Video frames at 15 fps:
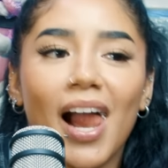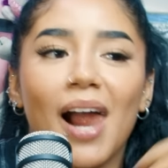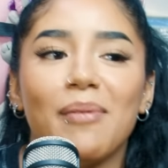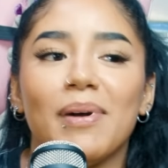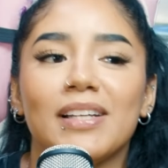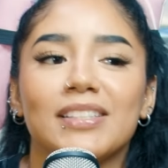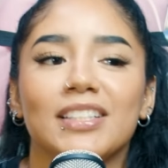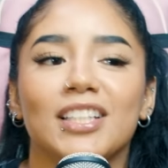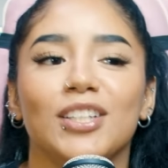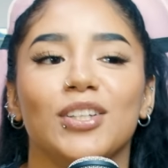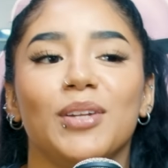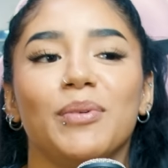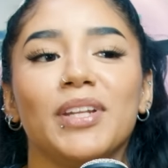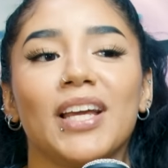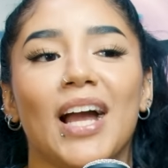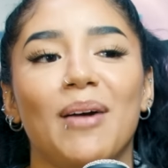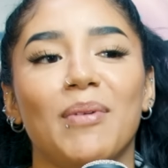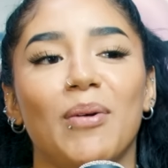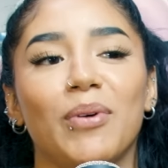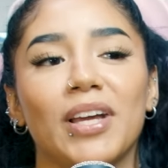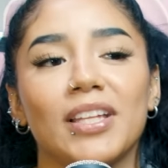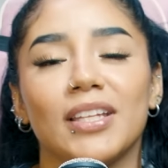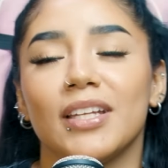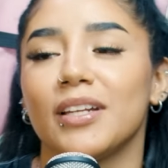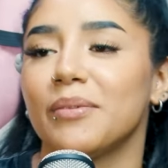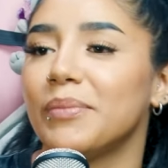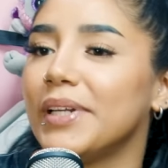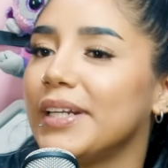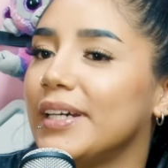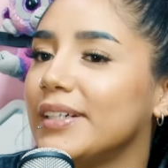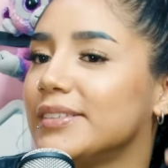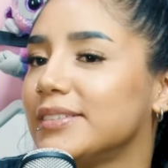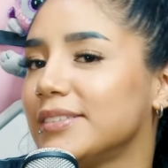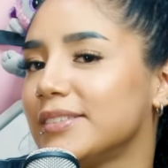Jamás he tenido hermana y jamás voy a tener hermana.